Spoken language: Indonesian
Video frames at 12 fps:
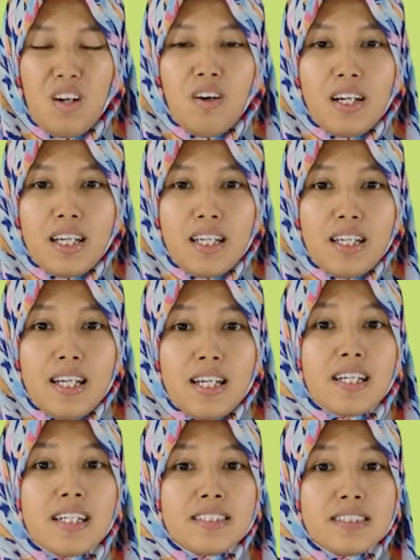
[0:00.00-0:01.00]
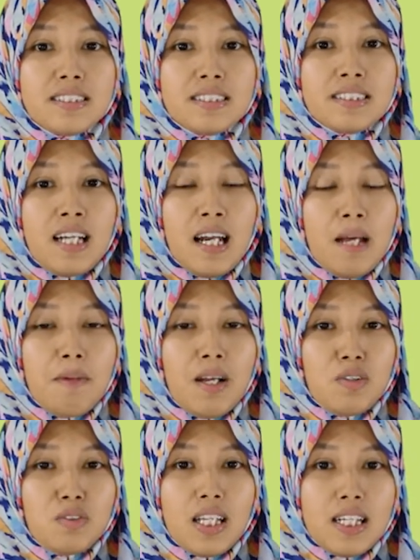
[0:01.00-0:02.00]
Oke, dalam
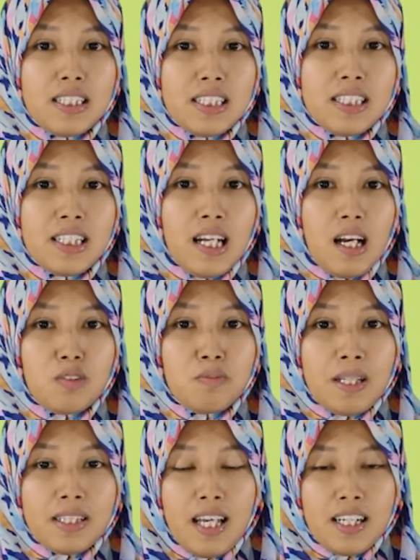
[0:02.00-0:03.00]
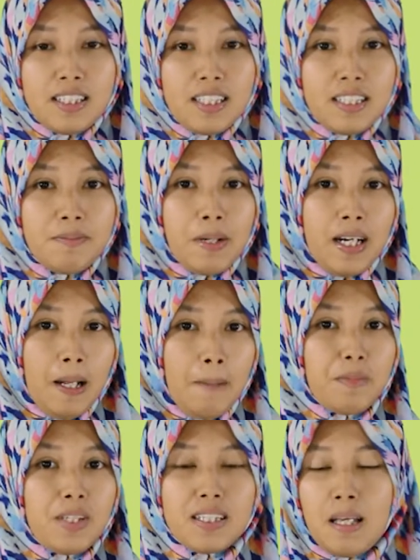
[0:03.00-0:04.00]
lagu tadi di lagu Matahari
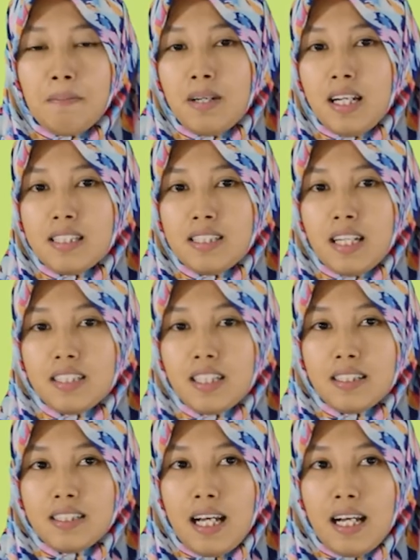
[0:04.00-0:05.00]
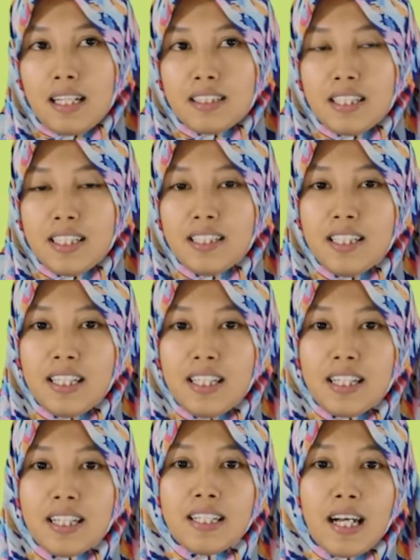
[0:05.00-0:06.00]
Terbenam kita belajar tentang tinggi
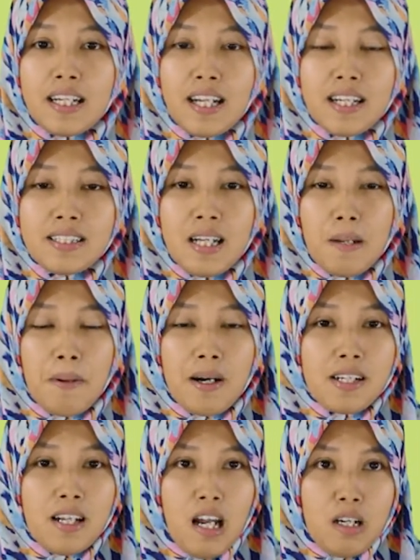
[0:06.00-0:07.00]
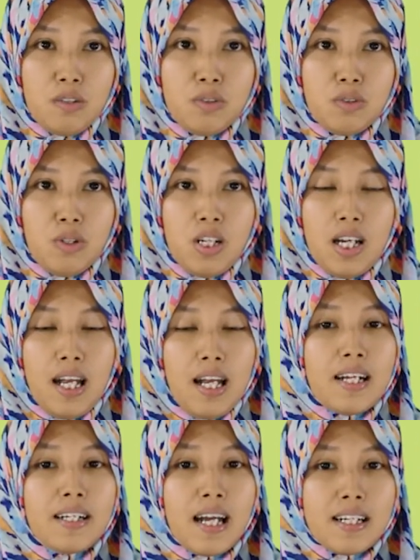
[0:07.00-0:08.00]
rendah nada pada lagu.
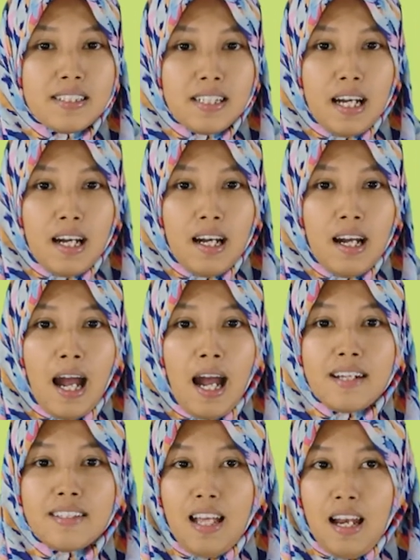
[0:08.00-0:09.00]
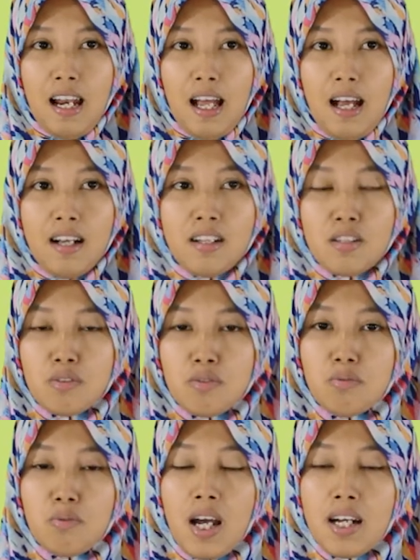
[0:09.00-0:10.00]
Nada adalah
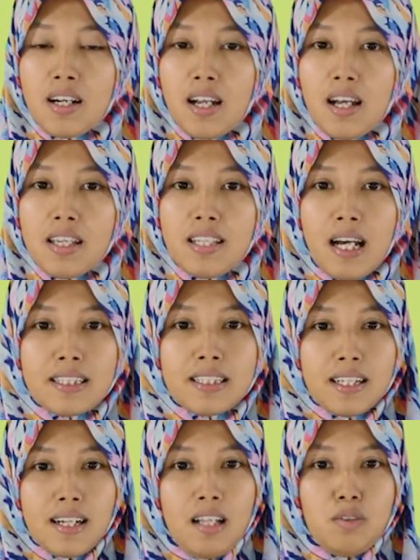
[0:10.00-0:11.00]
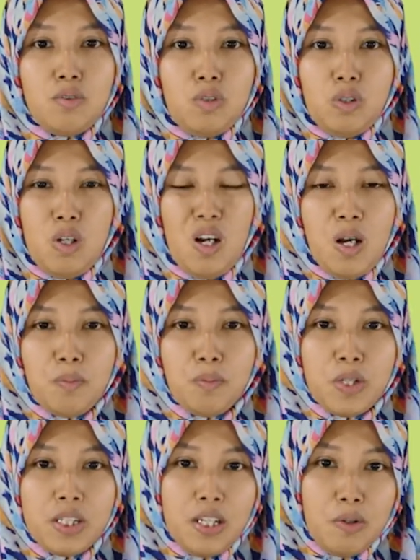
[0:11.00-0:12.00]
suara yang teratur.
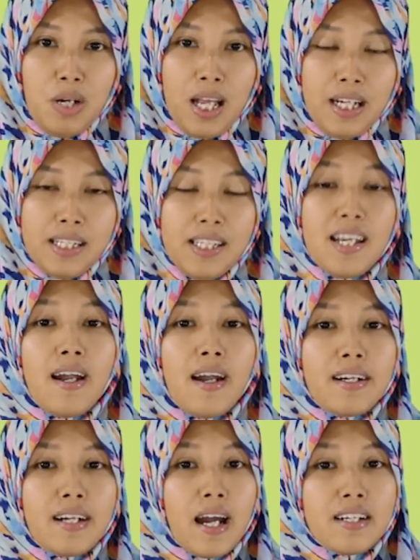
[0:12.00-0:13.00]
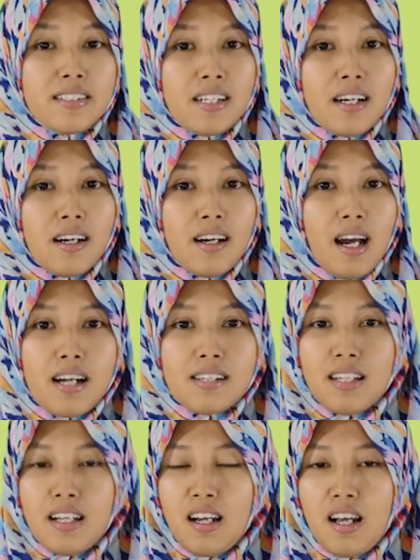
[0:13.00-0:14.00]
Bu Hida ulangi, nada
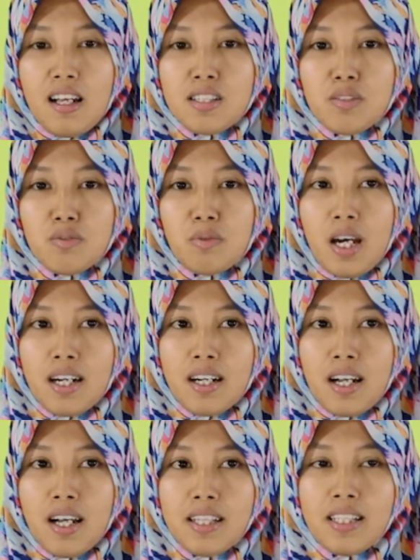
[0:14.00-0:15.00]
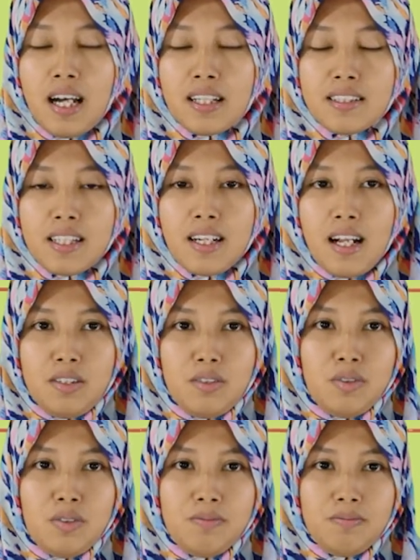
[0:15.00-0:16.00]
adalah suara yang
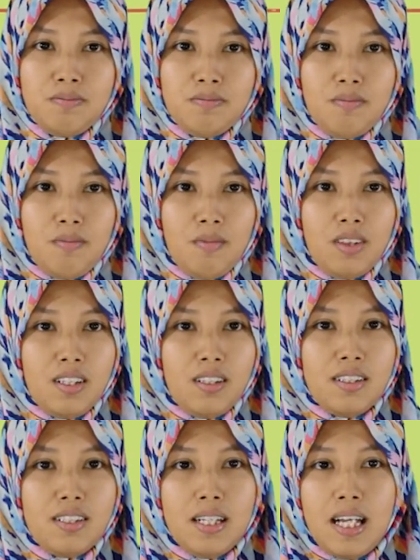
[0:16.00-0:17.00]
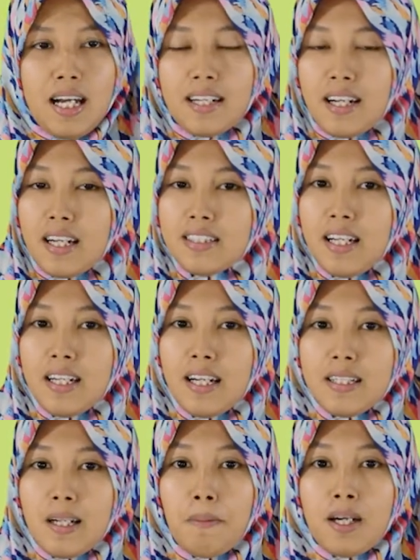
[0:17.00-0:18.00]
teratur.
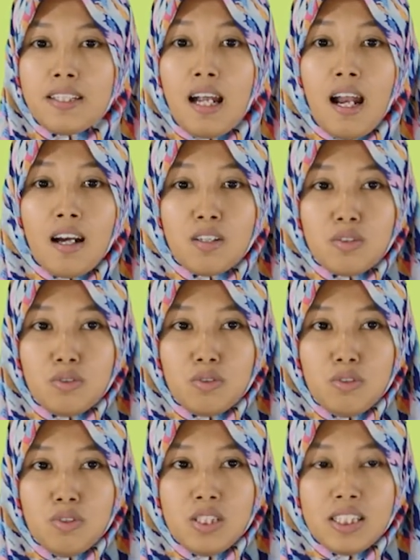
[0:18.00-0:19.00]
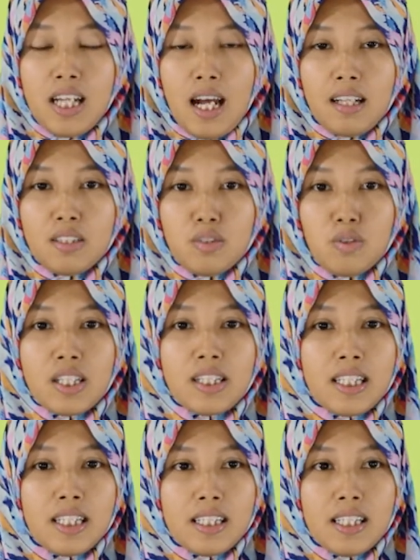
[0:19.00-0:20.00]
Nada-nada pada lagu diatur
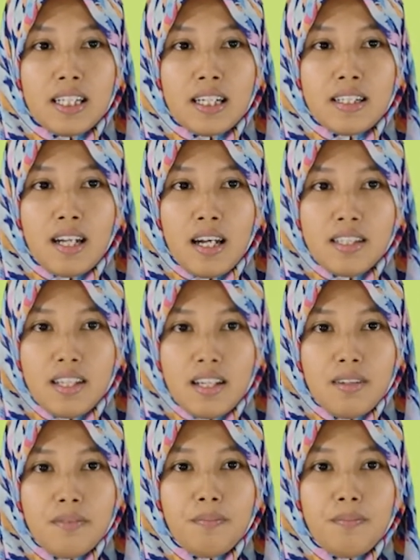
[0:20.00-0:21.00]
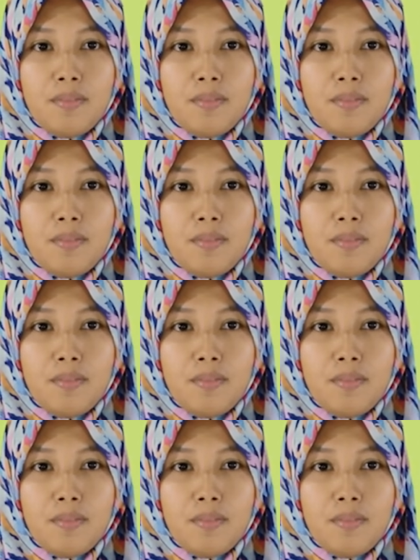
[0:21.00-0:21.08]
tinggi rendahnya.